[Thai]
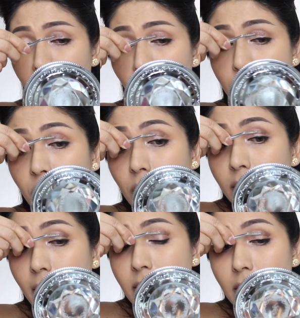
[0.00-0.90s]
ดูเหมือนขน
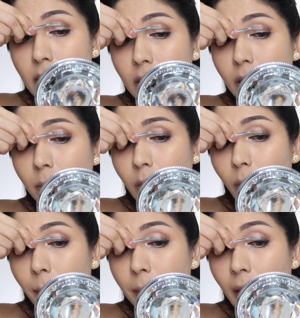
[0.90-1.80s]
ตาจริงที่มีค
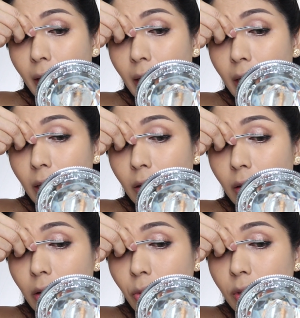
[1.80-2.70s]
วามหนาแล้ว
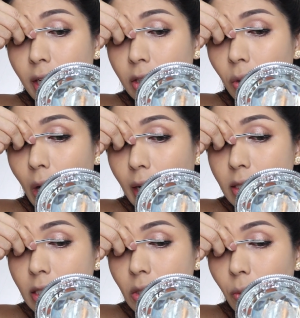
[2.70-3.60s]
ก็ดูเรียงตัวกัน
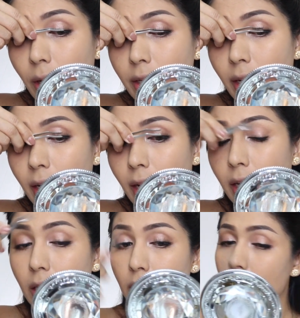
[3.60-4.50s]
สวยนะคะ
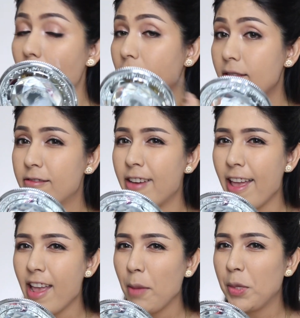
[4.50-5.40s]
เสร็จ
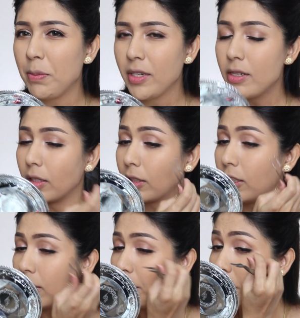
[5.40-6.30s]
แน่พี่หมื่น
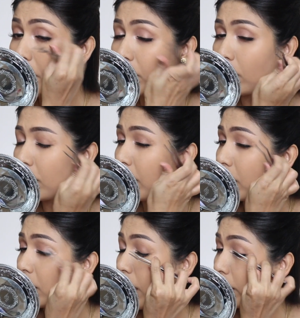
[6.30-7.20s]
คืนนี้พี่หมื่นต้องเสร็จ
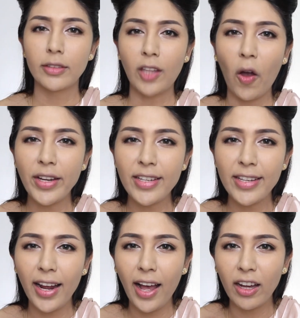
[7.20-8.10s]
ฉันตอนนี้
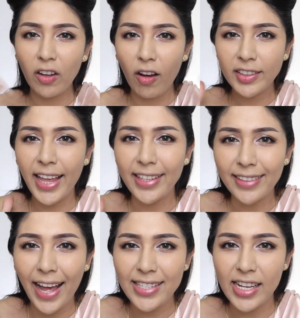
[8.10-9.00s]
นะคะก็แต่ง
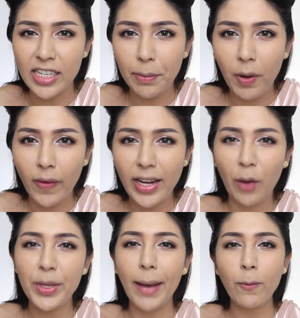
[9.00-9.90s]
ตาเสร็จเรียบร้อยแล้ว
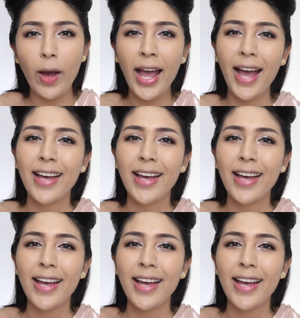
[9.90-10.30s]
พี่อ้ำว่า